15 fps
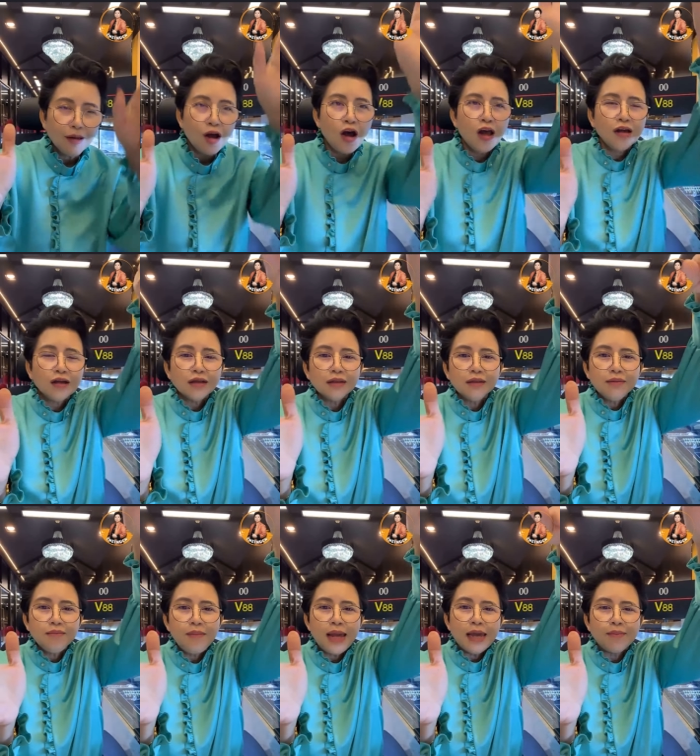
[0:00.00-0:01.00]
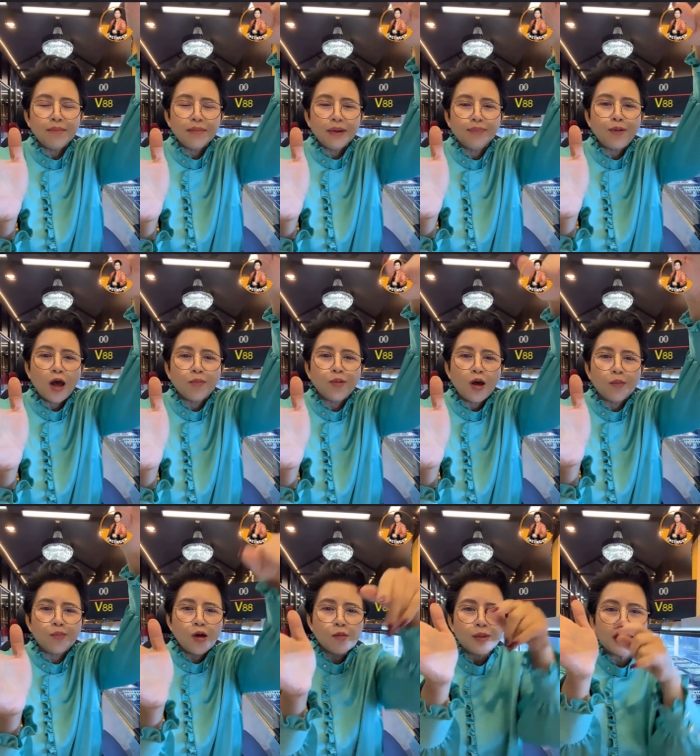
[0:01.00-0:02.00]
ฮ้องแม่ป้าป้า
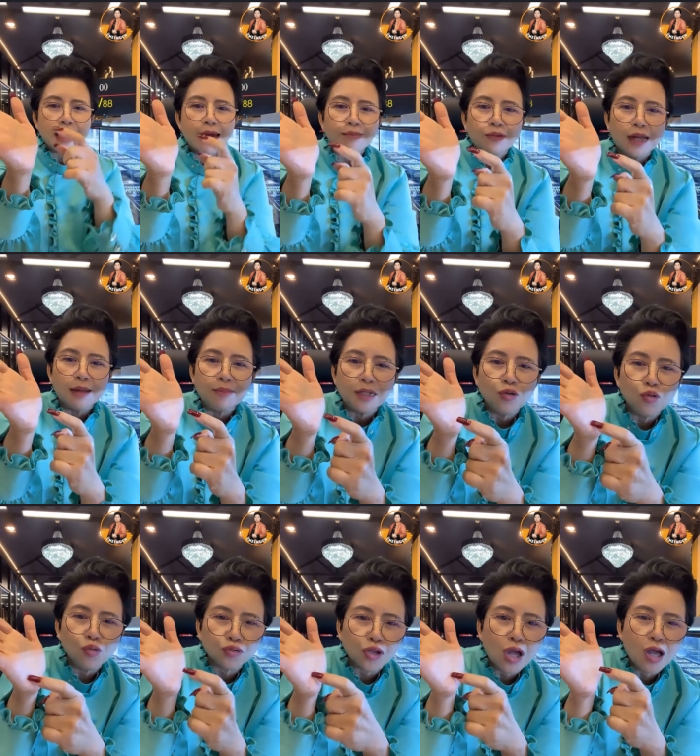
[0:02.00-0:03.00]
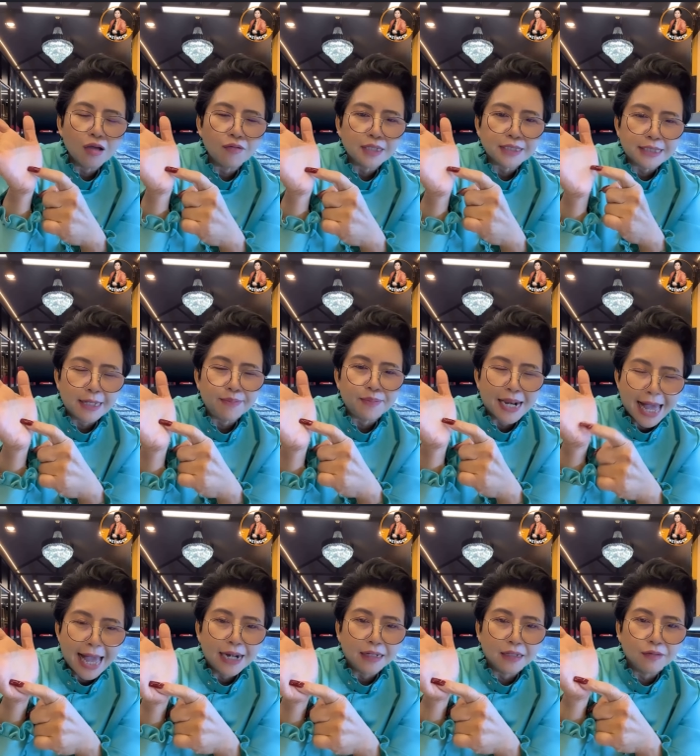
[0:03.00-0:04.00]
ป้ามันนับแล้ว มันถูกต้องว่าสิบ
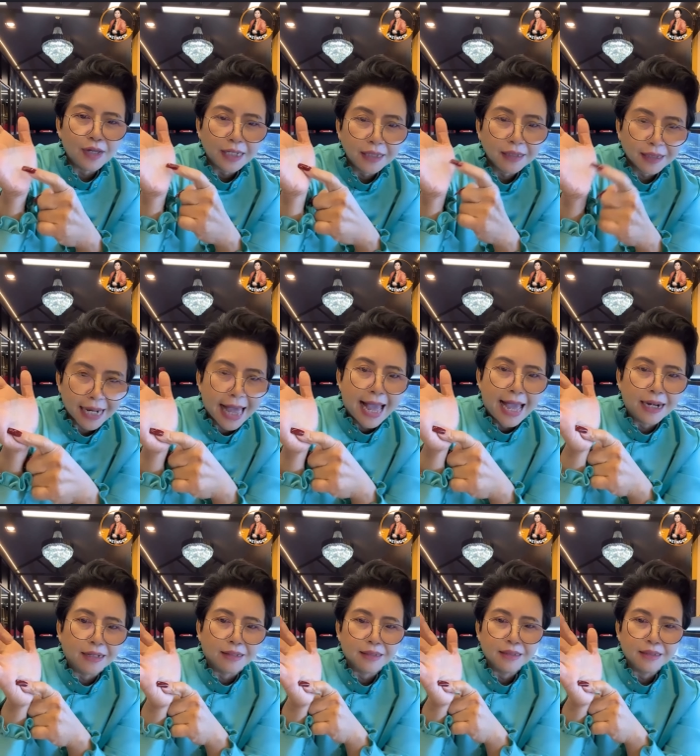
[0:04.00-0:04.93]
ล้านหรือว่าหนึ่งล้าน